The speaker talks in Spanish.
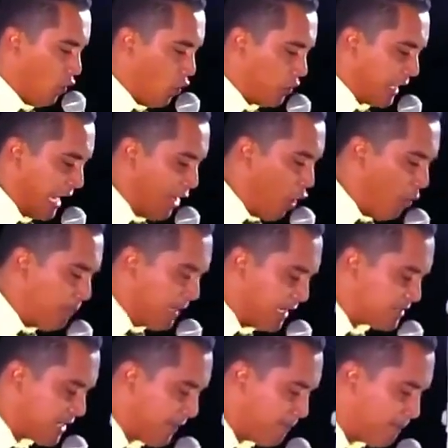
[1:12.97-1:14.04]
que el hombre
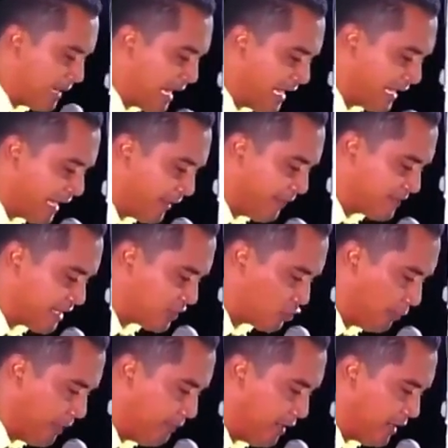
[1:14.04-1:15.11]
sembrare, que dice su
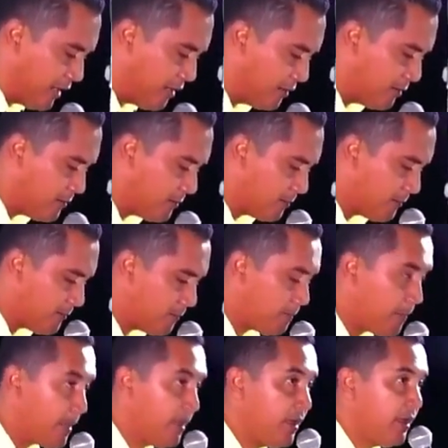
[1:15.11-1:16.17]
Biblia,
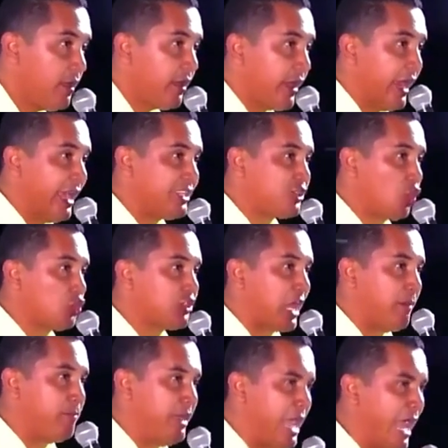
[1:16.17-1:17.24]
eso
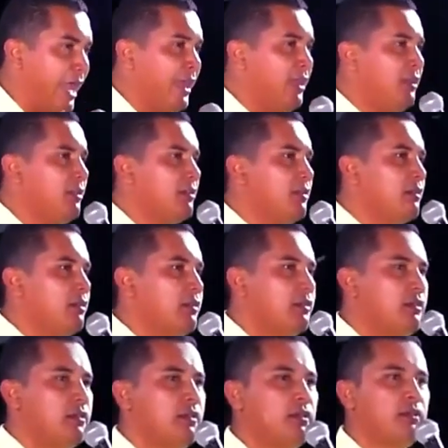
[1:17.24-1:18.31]
también
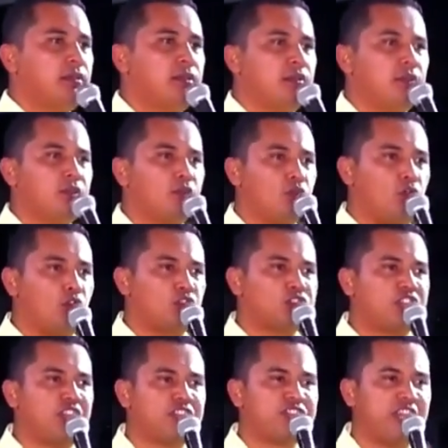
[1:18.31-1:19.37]

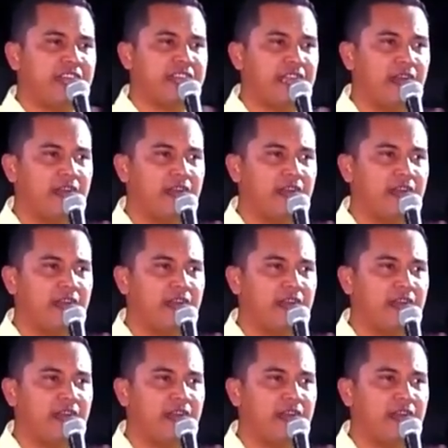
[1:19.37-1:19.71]
cosechará.